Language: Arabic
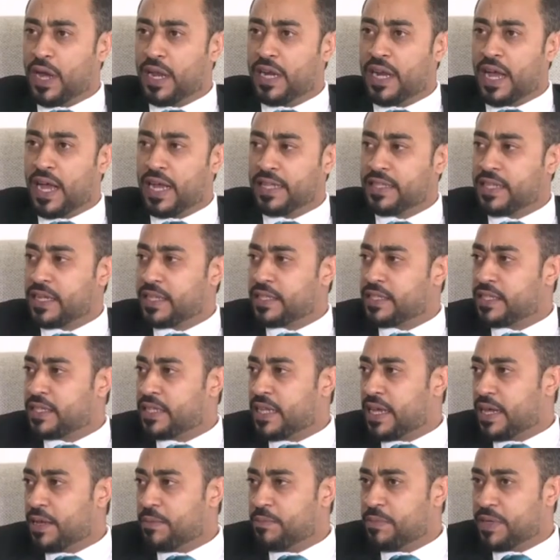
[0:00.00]
العدد
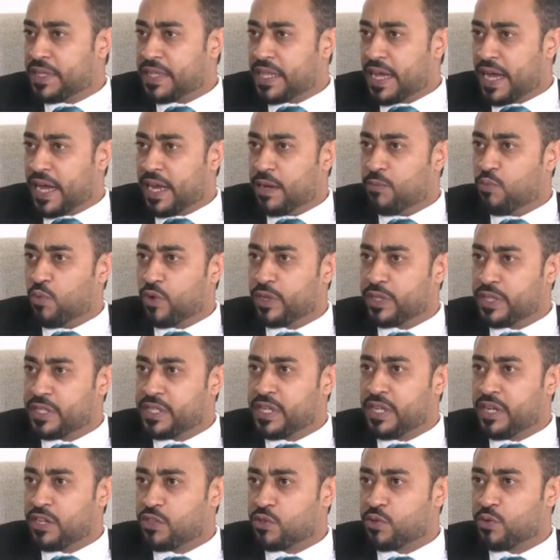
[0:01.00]
بتاع
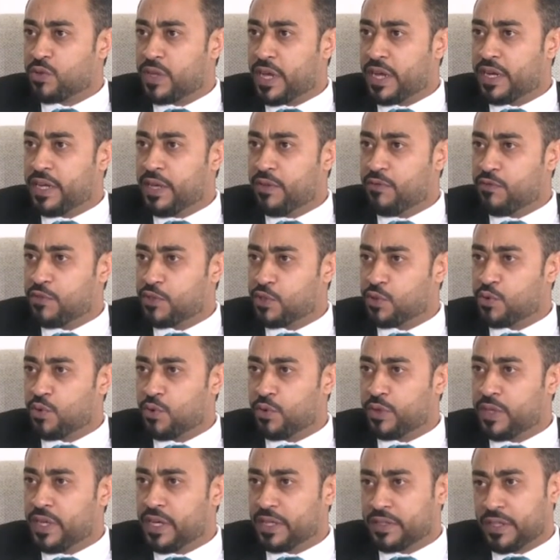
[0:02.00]
المهندسين السودانيين في
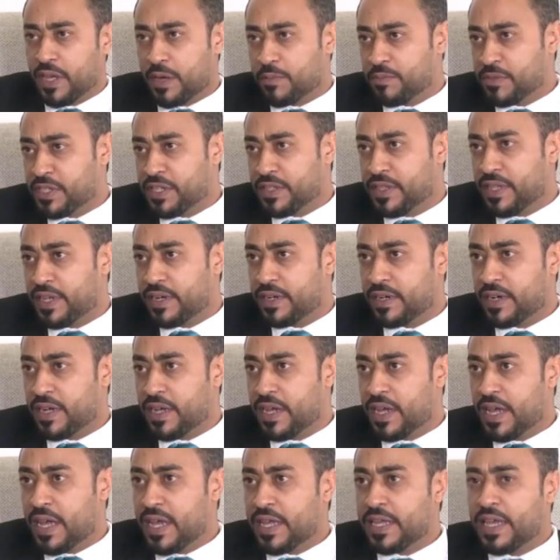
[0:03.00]
السعوديه ضخم جدا
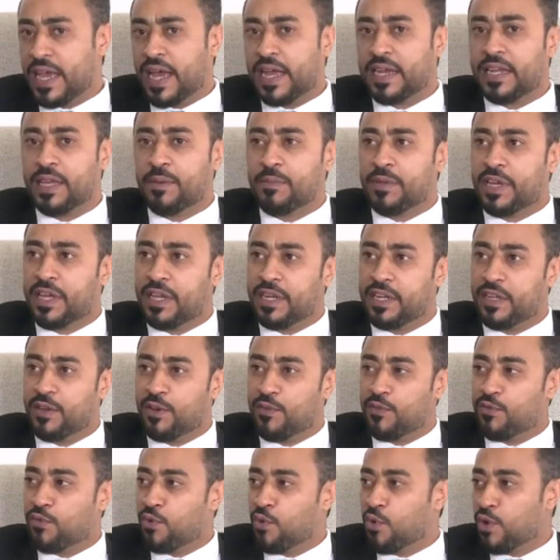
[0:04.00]
يعني يمكن
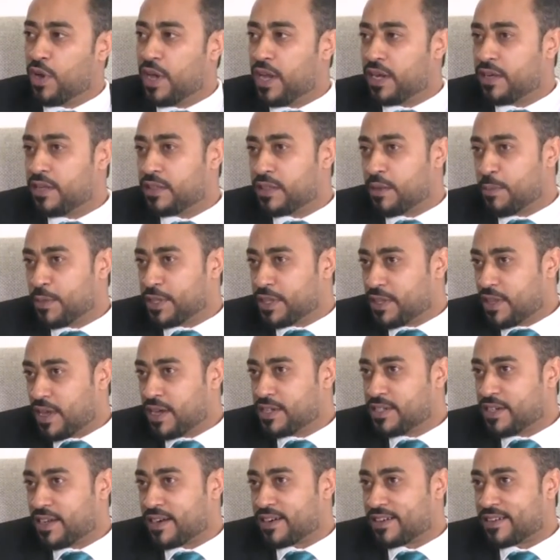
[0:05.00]
يفوق ال
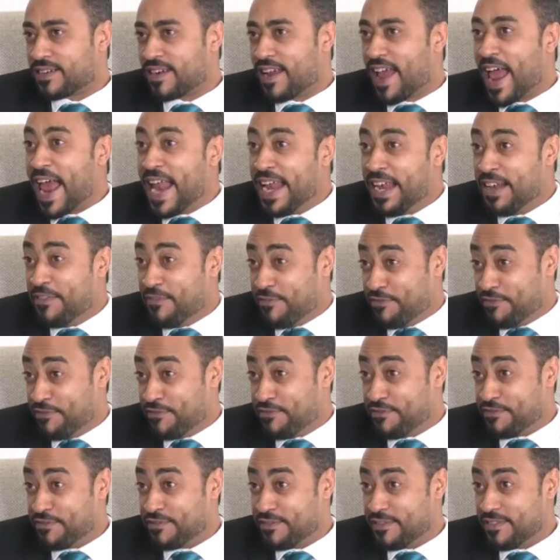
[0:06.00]
18
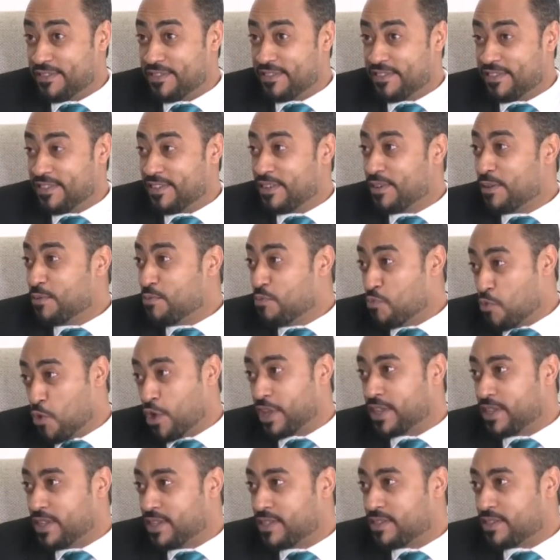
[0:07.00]
ألف
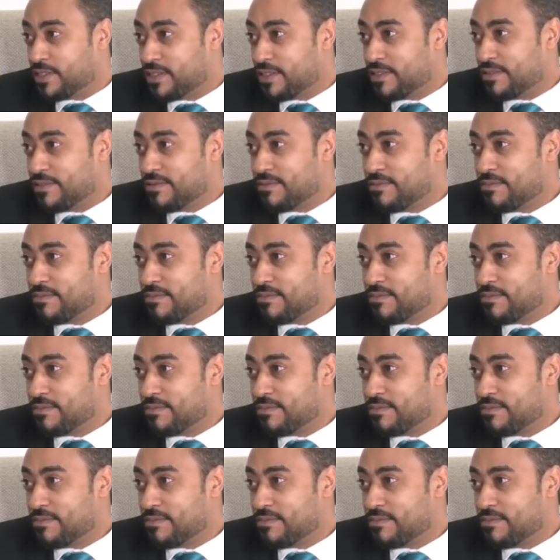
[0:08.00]
مهندس